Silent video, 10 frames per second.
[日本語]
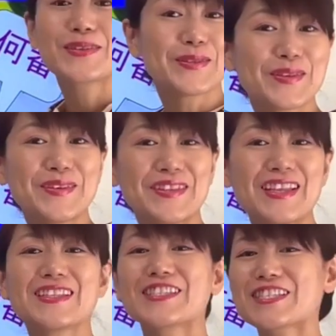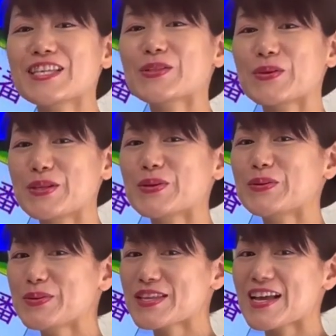このように月と日
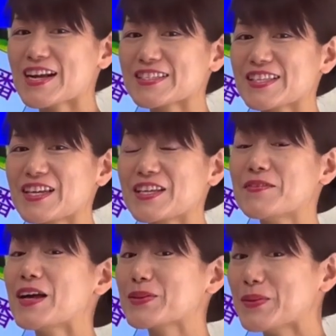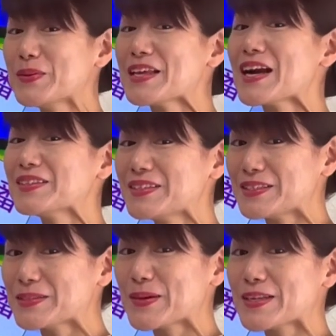の運気が重なる日はとにかく
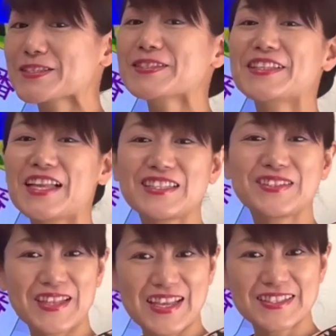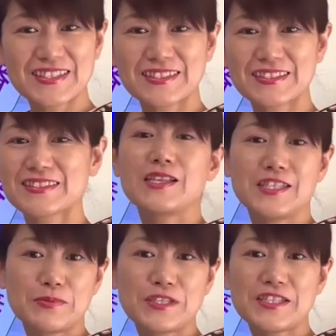忙しくなりそうです。
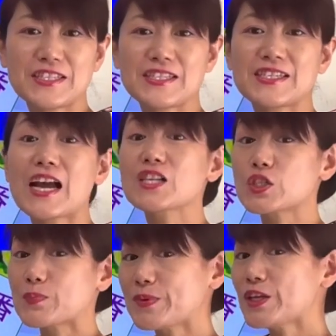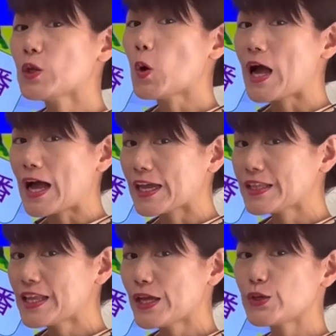自分自身がスピードを
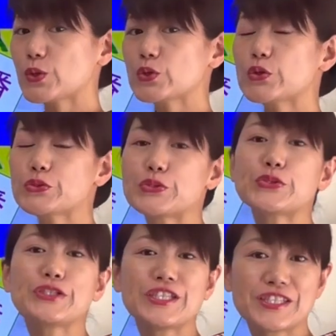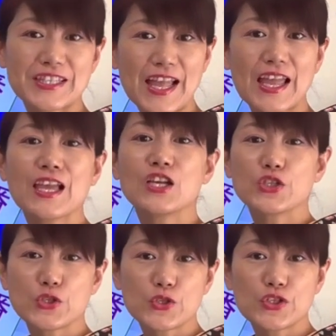上げていることを周囲に伝え、
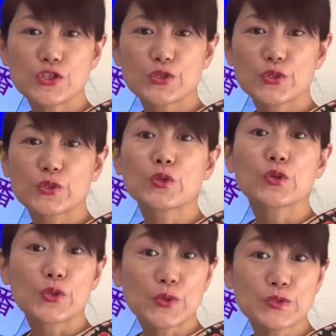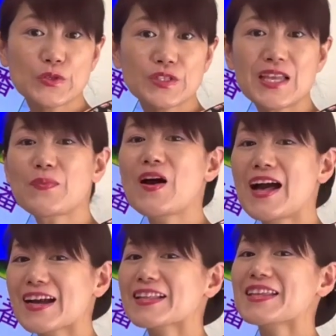周囲の人との協調性も
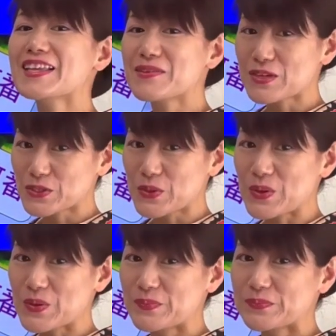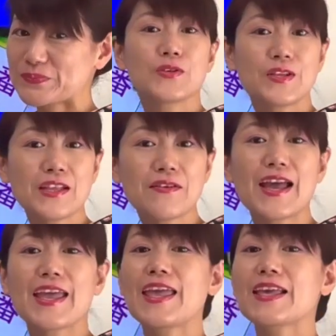図っていきましょう。それで
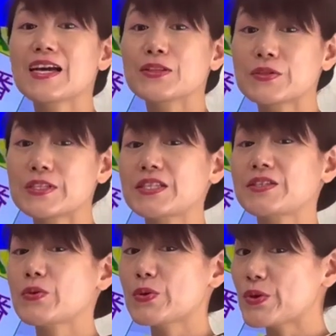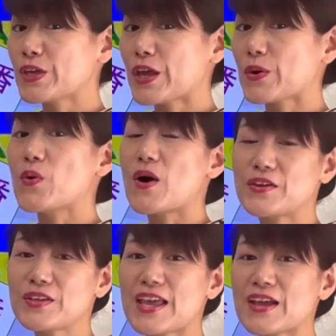は変化の季節の良い傾向、
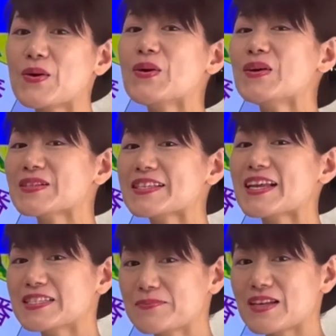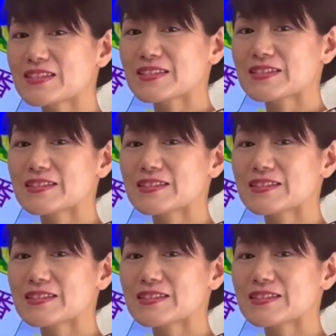悪い傾向をお伝えします。